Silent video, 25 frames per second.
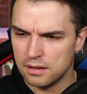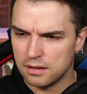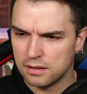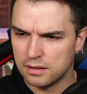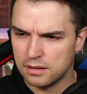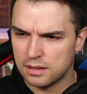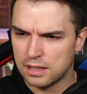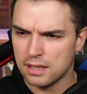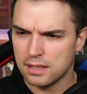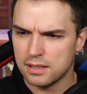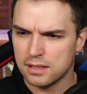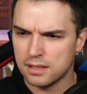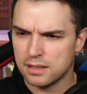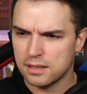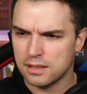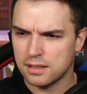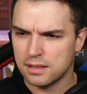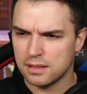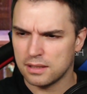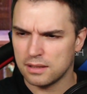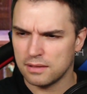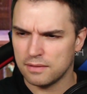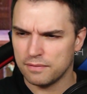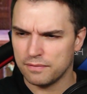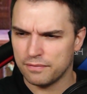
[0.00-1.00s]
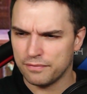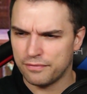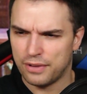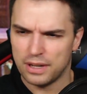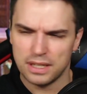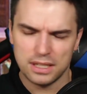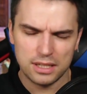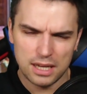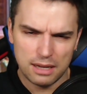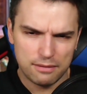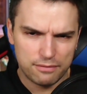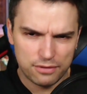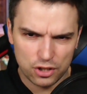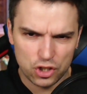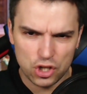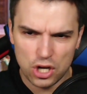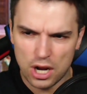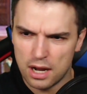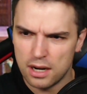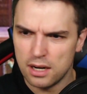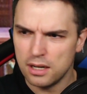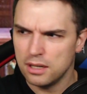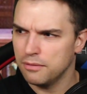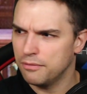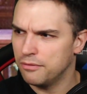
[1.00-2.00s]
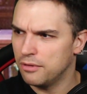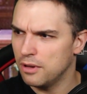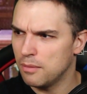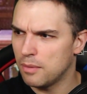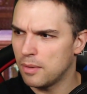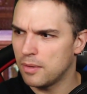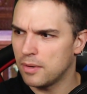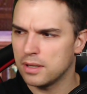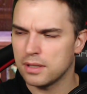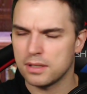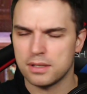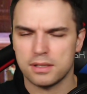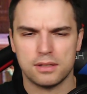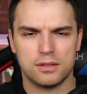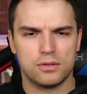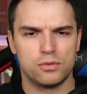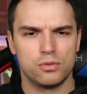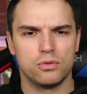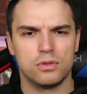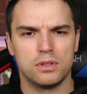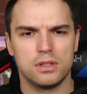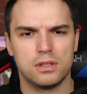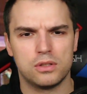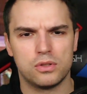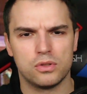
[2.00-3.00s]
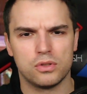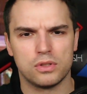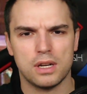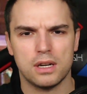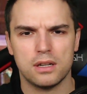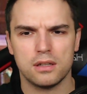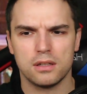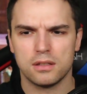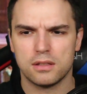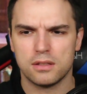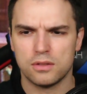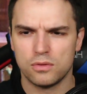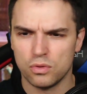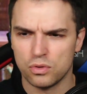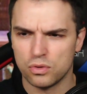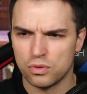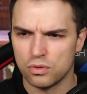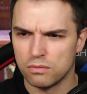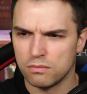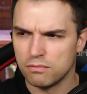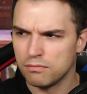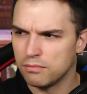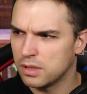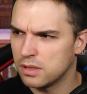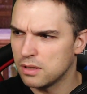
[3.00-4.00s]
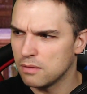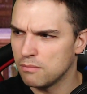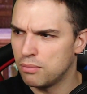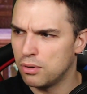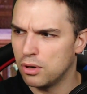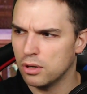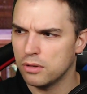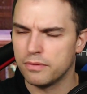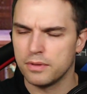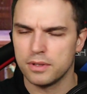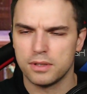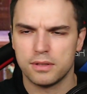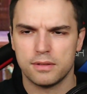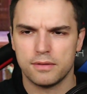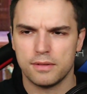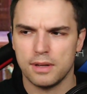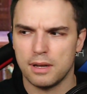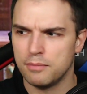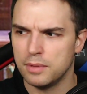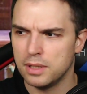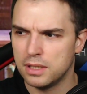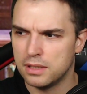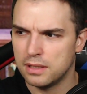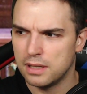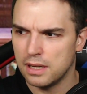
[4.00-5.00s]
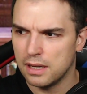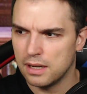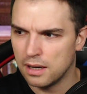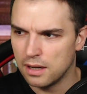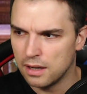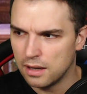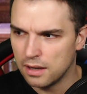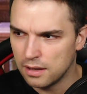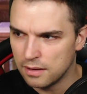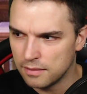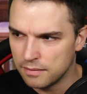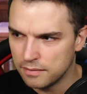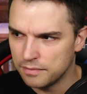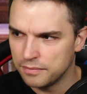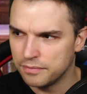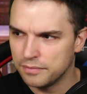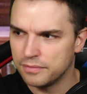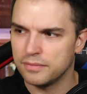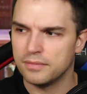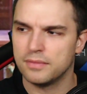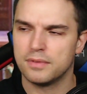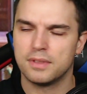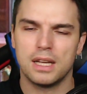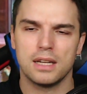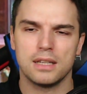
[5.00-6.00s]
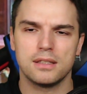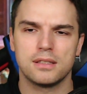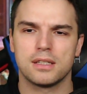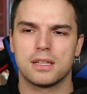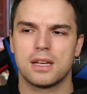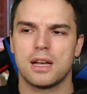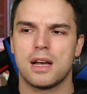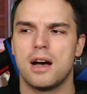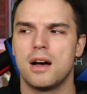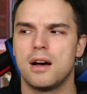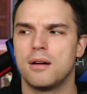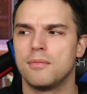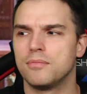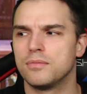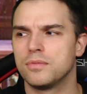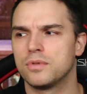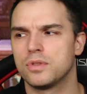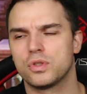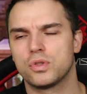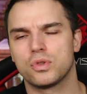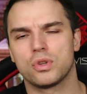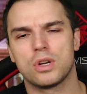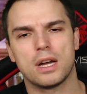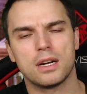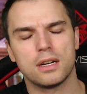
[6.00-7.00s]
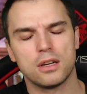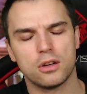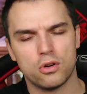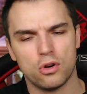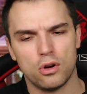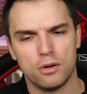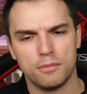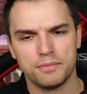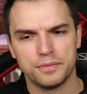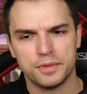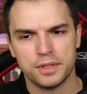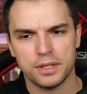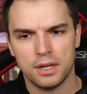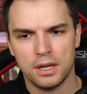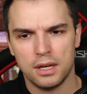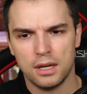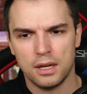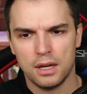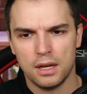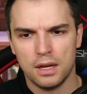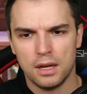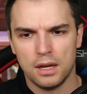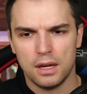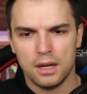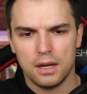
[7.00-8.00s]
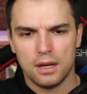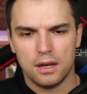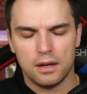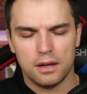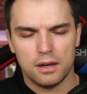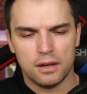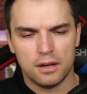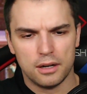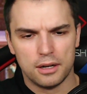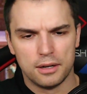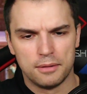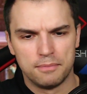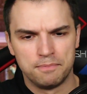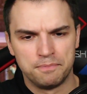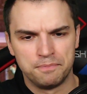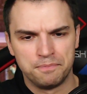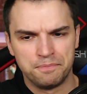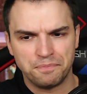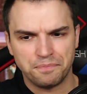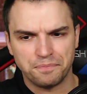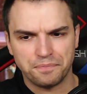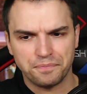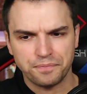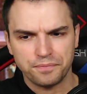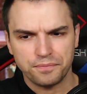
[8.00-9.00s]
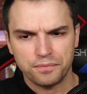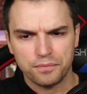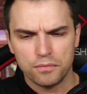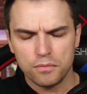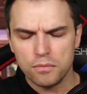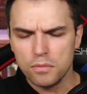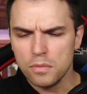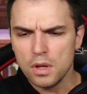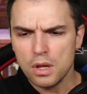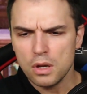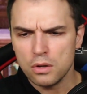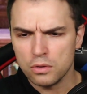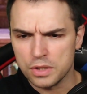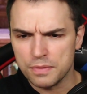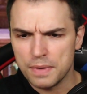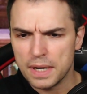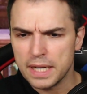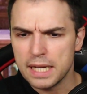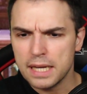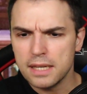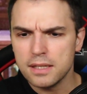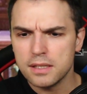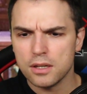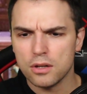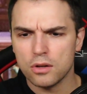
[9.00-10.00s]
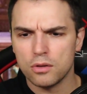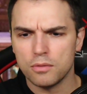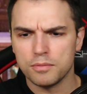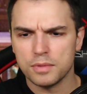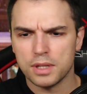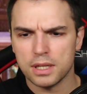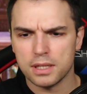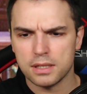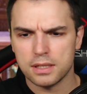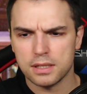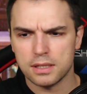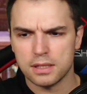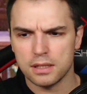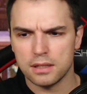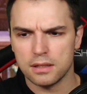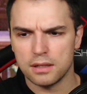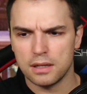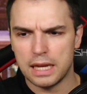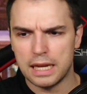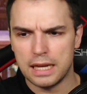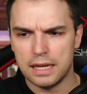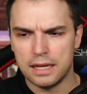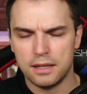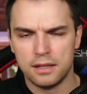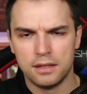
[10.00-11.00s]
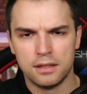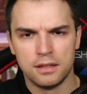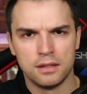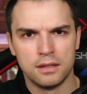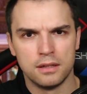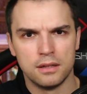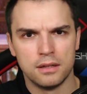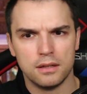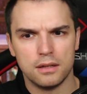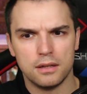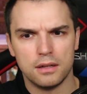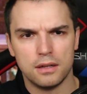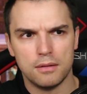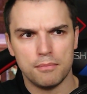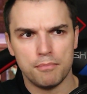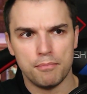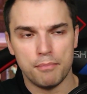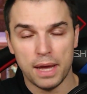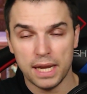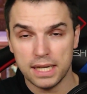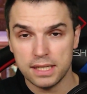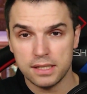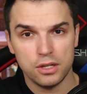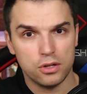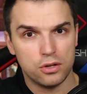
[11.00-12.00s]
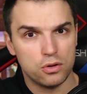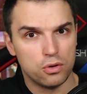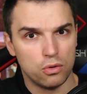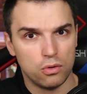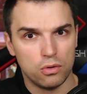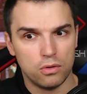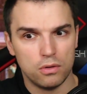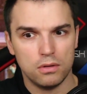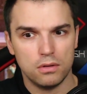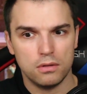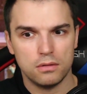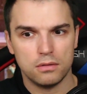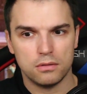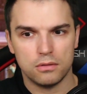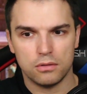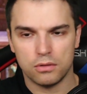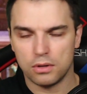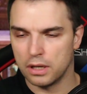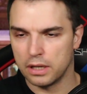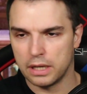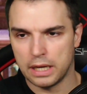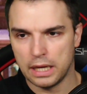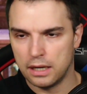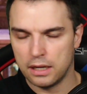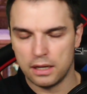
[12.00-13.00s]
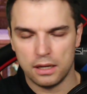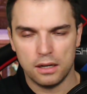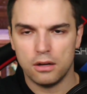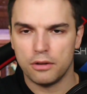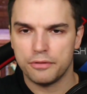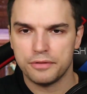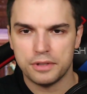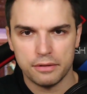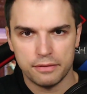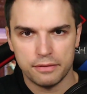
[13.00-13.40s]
das Fand ich etwas schade an dem Film, aber das tut nichts zur Sache. Ist nur so ein bisschen plot damit der ganze Kram zugange kommt. Ähm, und zwar ging es darum, dass in Mexiko oder generell auf der